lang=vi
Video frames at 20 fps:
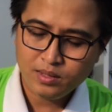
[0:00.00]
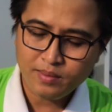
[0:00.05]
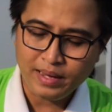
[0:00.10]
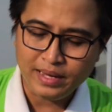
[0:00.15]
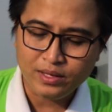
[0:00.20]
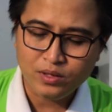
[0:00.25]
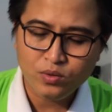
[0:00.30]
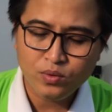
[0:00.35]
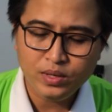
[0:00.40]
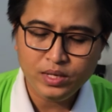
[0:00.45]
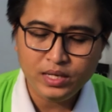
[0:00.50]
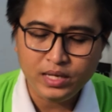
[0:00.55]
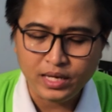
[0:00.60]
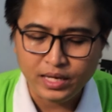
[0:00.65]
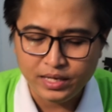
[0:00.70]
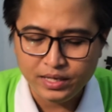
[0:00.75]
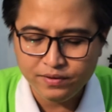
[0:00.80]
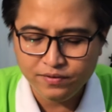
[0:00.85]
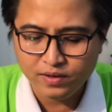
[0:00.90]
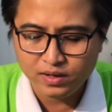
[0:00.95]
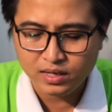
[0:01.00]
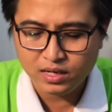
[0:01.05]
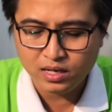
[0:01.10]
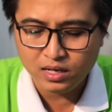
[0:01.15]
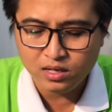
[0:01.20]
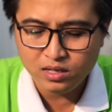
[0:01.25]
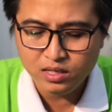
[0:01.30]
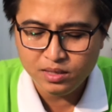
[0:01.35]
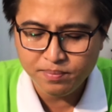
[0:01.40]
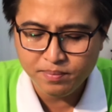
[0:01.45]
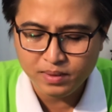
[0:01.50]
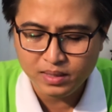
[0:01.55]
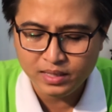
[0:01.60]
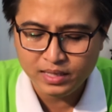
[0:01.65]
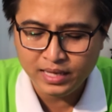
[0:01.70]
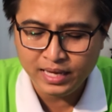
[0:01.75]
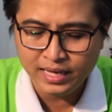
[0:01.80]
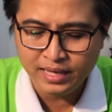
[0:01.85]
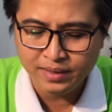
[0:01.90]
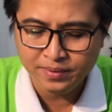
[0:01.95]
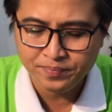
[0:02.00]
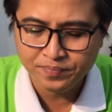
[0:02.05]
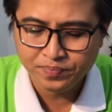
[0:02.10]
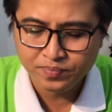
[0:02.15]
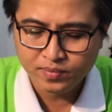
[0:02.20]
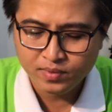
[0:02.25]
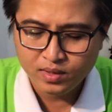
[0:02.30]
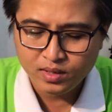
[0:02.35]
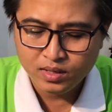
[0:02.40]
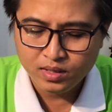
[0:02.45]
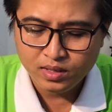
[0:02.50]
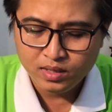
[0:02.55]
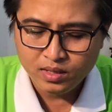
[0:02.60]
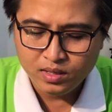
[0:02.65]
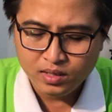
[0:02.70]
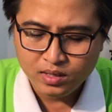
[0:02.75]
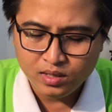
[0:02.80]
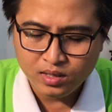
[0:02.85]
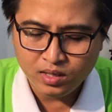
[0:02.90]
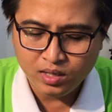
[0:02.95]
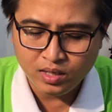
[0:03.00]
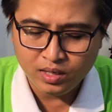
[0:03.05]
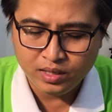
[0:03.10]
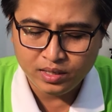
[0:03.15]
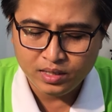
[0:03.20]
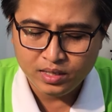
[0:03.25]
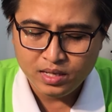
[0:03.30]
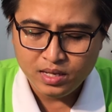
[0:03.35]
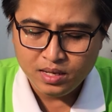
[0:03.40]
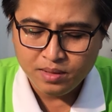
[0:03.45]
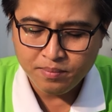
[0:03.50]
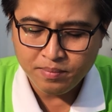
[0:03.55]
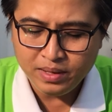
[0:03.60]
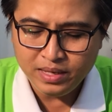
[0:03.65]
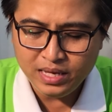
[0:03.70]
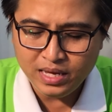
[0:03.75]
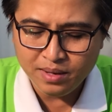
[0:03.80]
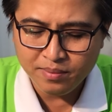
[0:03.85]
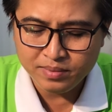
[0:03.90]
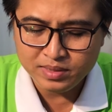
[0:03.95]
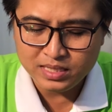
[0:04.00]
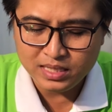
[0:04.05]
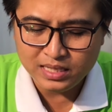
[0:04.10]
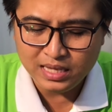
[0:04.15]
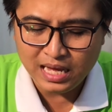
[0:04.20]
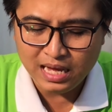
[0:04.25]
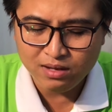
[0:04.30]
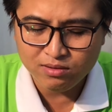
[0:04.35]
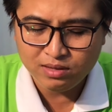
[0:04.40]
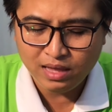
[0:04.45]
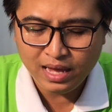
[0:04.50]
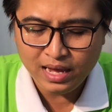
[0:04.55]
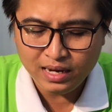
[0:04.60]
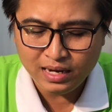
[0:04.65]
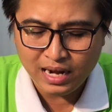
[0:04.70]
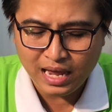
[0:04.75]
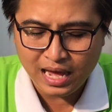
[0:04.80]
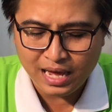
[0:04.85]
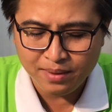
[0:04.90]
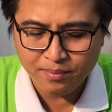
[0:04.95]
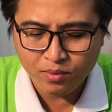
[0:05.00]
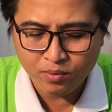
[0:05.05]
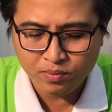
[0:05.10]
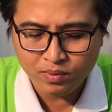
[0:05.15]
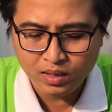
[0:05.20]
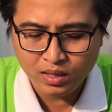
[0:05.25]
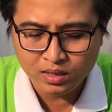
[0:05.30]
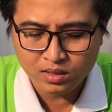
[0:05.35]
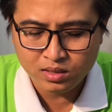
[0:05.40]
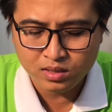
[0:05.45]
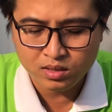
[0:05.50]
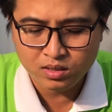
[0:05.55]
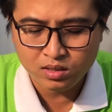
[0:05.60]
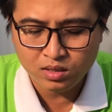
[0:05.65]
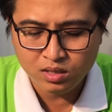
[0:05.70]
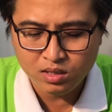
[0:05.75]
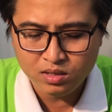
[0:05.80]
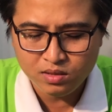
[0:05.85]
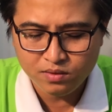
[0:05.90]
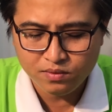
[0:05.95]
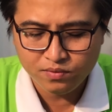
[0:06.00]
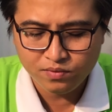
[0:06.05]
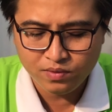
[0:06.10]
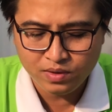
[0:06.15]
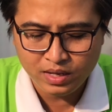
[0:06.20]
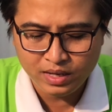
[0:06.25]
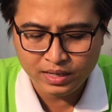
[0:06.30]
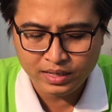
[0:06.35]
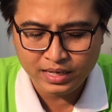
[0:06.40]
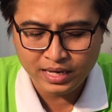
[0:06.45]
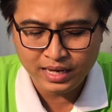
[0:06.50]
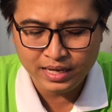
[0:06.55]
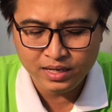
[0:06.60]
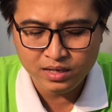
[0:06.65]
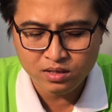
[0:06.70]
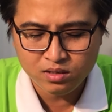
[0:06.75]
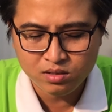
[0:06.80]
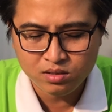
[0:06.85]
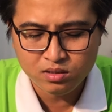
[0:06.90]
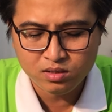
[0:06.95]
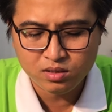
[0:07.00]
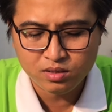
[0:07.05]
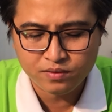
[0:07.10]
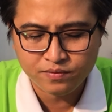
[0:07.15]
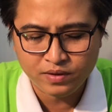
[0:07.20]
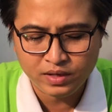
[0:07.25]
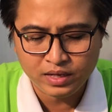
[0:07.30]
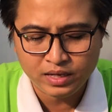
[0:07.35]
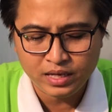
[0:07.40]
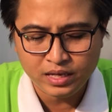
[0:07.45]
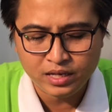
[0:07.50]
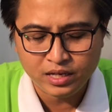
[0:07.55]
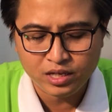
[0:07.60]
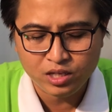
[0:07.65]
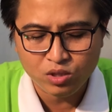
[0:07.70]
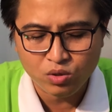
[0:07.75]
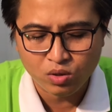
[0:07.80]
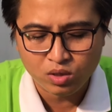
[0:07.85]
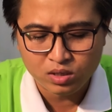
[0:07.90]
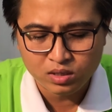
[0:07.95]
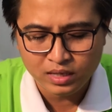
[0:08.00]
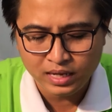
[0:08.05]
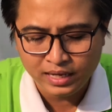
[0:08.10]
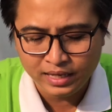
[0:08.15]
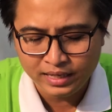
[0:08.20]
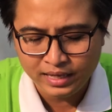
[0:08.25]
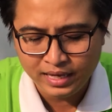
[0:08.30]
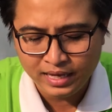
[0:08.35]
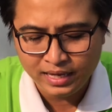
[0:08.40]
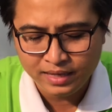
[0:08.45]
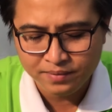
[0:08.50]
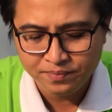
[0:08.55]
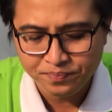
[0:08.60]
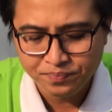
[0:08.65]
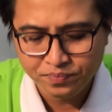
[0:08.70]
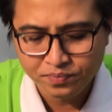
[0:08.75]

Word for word: các bạn chú ý kỹ phần đó giúp mình nha rồi bây giờ mình sẽ thao tác lại một lần nữa về cái hướng về cái kỹ thuật này nha